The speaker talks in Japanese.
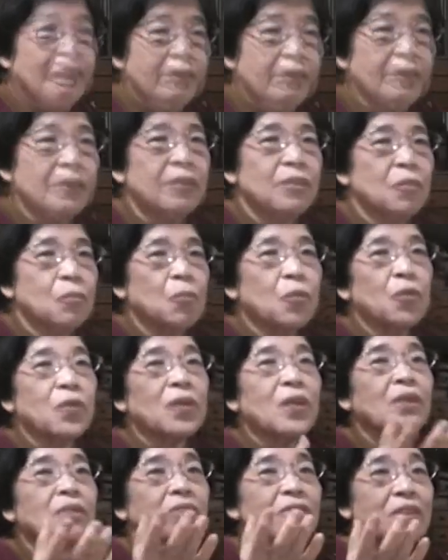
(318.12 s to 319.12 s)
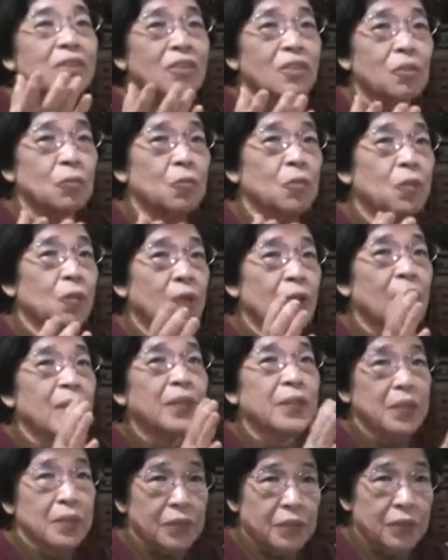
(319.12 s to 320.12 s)
うん、もう医薬品はもうな
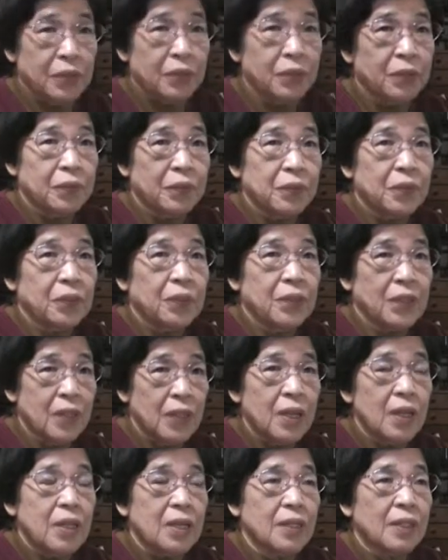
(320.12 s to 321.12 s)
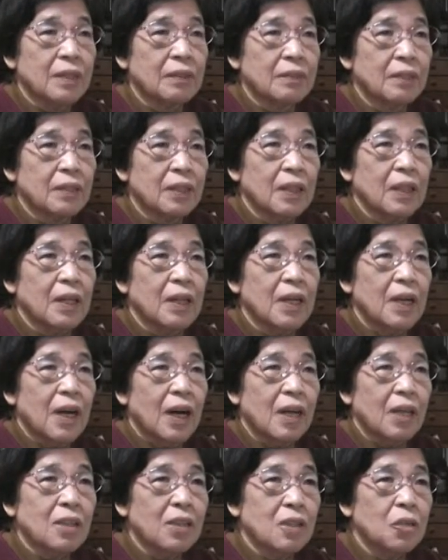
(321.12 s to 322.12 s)
いですよ本当にねなくて
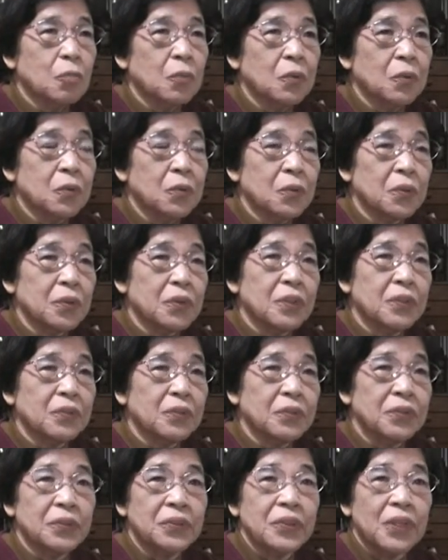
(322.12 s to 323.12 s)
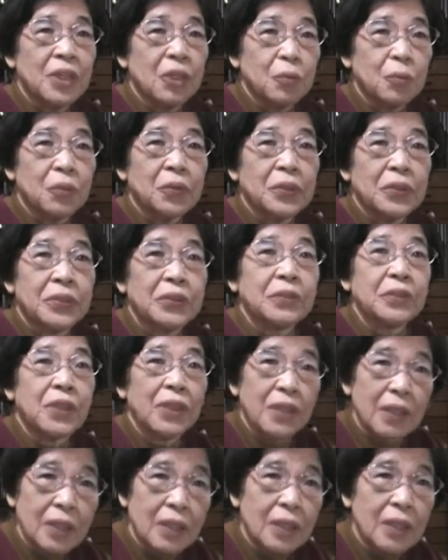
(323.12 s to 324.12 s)
あっても本当ちんくいうぐらいのもんでしょう
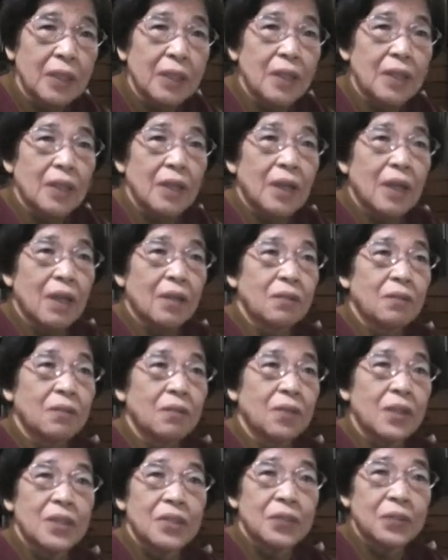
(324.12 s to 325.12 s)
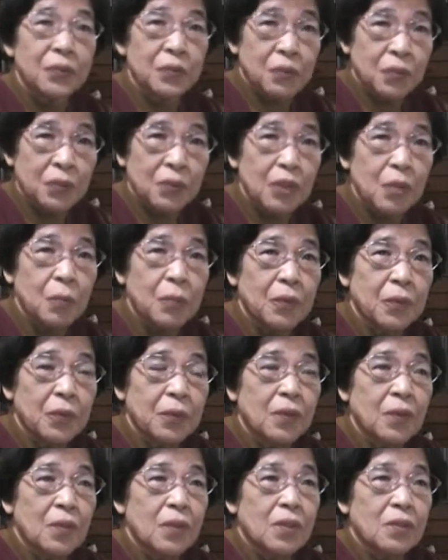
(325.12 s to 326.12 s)
かねあの熱死を取るための
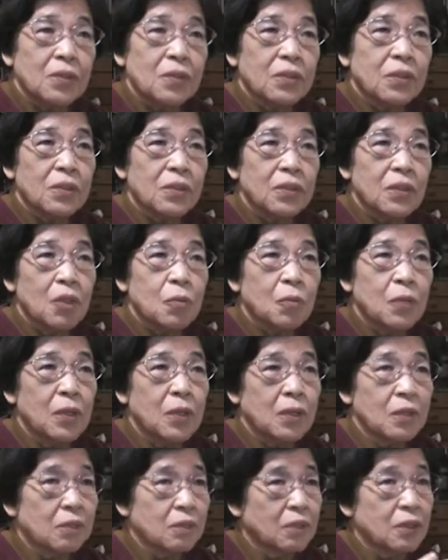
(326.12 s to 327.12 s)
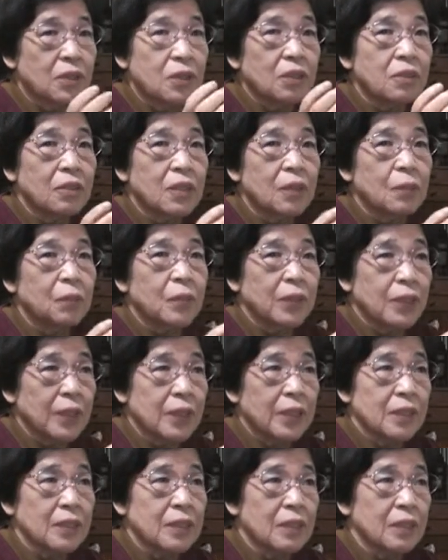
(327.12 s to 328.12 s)
それとかまあ薬はあんま
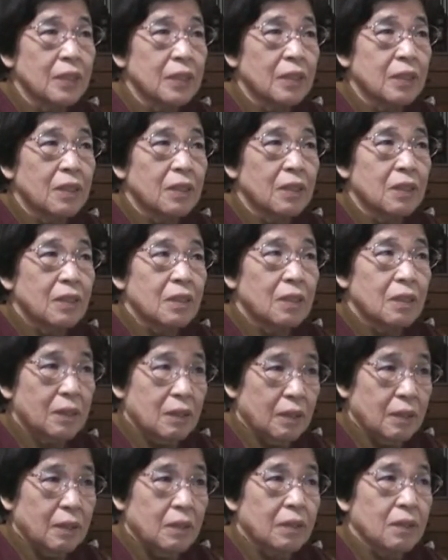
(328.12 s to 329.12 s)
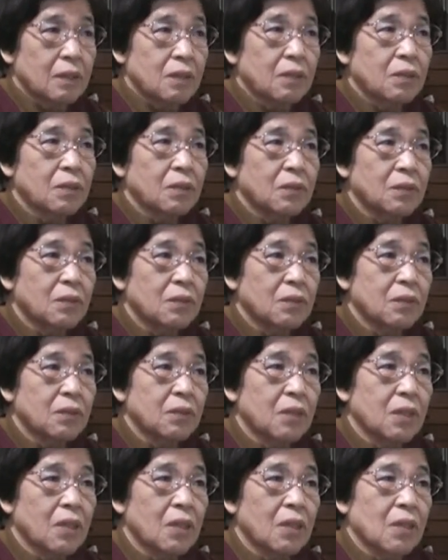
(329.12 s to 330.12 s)
ないし、うん、というこ
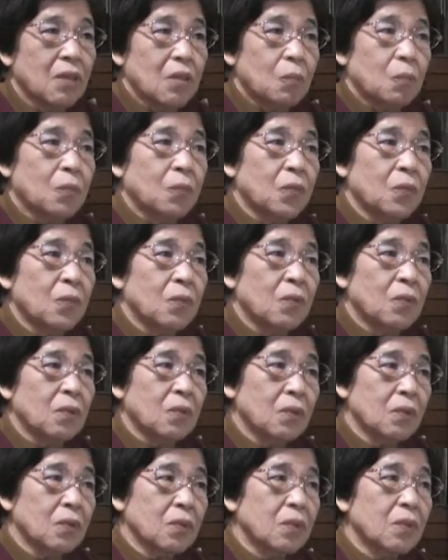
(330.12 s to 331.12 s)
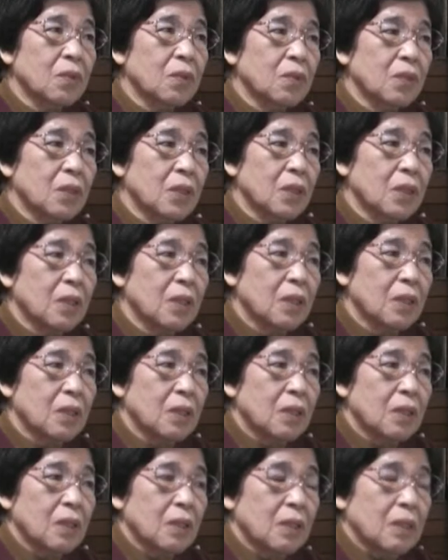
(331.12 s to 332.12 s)
とでもう本当に
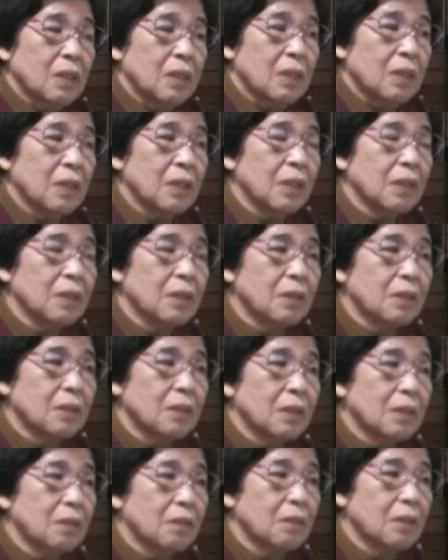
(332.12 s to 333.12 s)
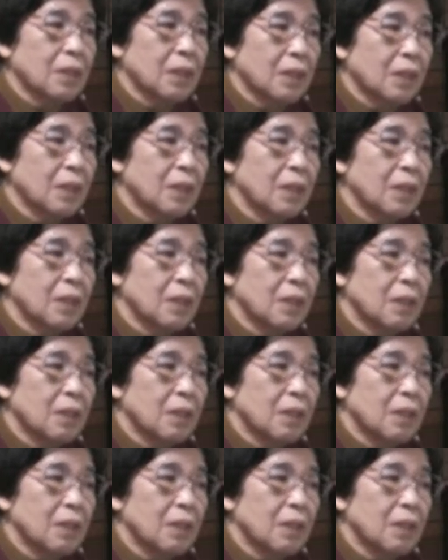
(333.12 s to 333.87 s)
何て言っていいのかな